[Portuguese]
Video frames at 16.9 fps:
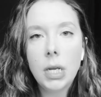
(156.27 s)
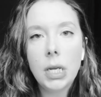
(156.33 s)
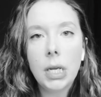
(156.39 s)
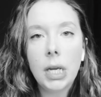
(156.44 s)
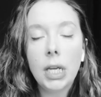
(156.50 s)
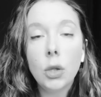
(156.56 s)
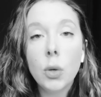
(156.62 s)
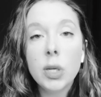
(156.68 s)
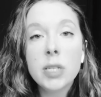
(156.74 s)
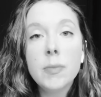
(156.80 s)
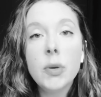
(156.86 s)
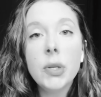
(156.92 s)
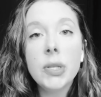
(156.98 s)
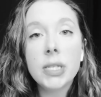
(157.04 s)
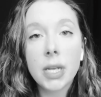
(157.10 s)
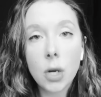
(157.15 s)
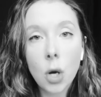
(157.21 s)
Em
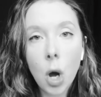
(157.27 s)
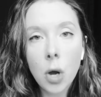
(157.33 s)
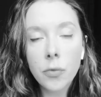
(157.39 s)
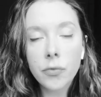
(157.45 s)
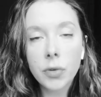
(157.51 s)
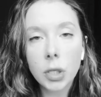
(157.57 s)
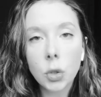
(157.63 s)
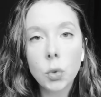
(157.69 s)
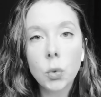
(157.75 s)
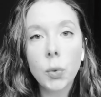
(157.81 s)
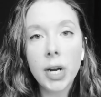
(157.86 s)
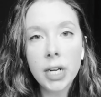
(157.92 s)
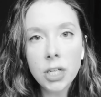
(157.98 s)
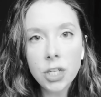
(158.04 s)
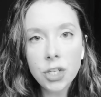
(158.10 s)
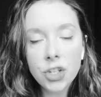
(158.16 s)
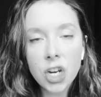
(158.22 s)
2019,
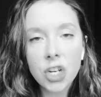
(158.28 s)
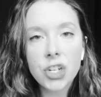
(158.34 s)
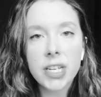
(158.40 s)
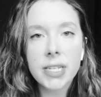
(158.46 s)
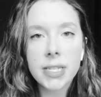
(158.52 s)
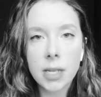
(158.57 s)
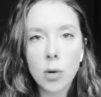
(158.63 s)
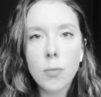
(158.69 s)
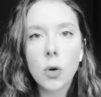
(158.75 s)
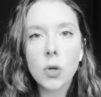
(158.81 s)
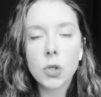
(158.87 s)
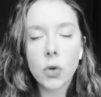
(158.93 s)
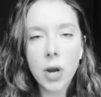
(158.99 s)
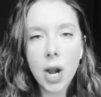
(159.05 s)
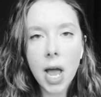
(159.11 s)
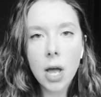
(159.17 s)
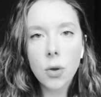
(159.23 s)
durante a gestão
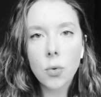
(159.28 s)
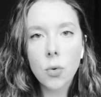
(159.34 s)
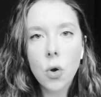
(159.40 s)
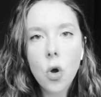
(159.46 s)
Bolsonaro,